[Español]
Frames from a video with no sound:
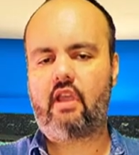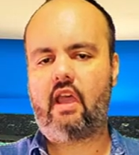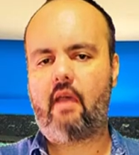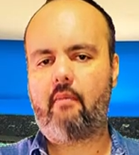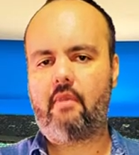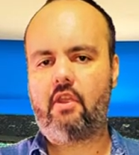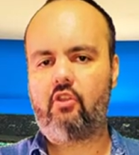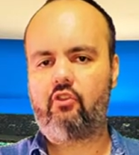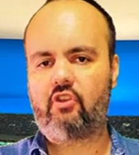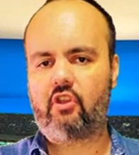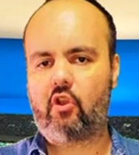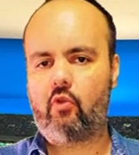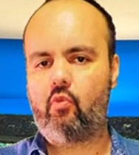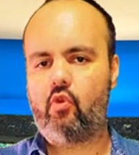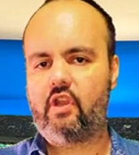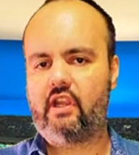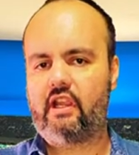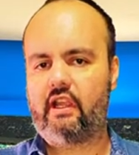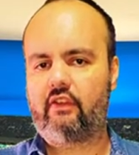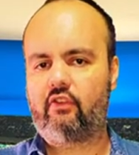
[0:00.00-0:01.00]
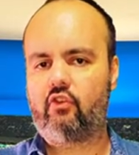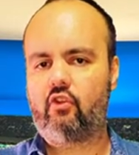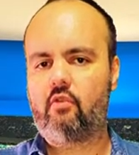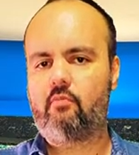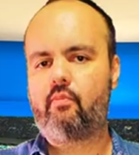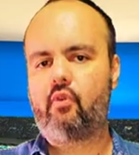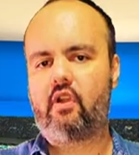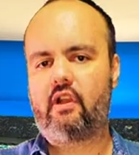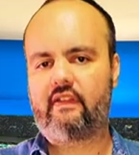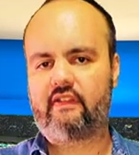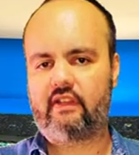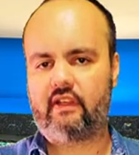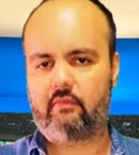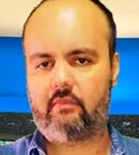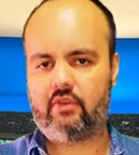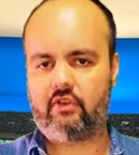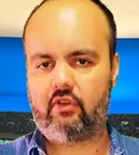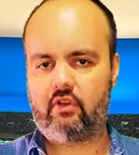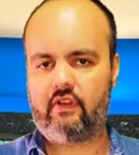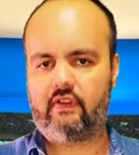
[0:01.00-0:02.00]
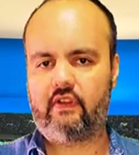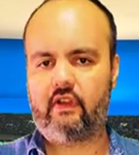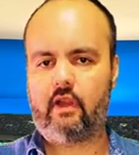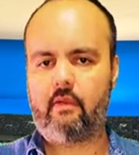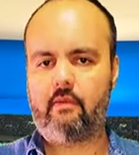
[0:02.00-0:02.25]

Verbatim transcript: a medios de comunicación por las transmisiones del